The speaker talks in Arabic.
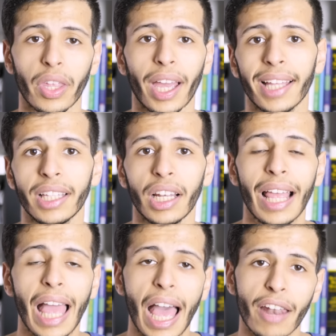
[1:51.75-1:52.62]
يعادل
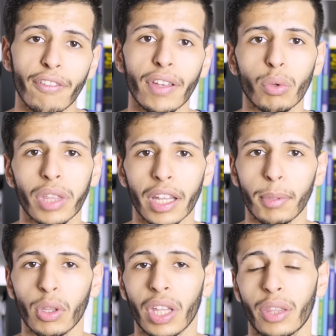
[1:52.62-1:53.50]

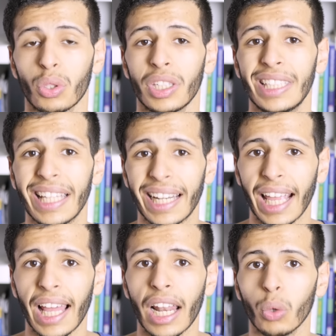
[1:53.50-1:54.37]
2363
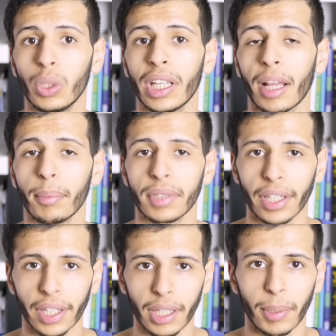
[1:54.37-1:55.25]
ريال او درهم
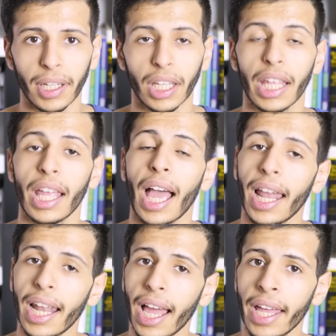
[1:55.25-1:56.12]
تقريبا
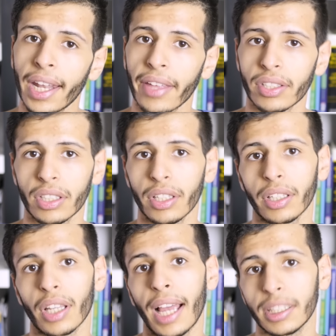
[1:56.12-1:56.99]
الان هذا
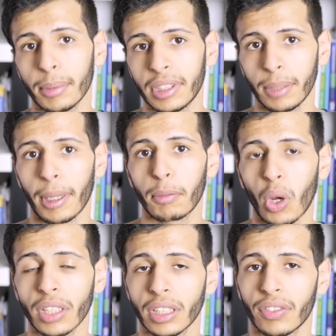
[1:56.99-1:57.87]
السعر حسب التسريبات
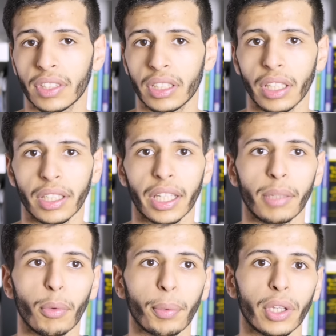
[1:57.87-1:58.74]
مخصص في الصين
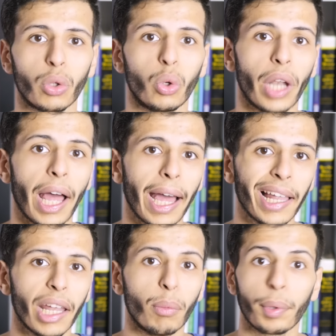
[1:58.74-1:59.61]
يعني ممكن يكون
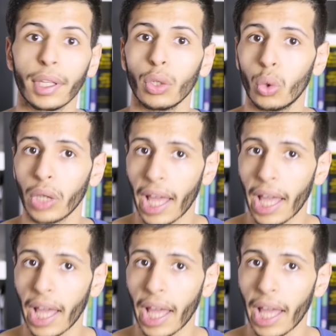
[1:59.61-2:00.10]
اغلى ممكن يكون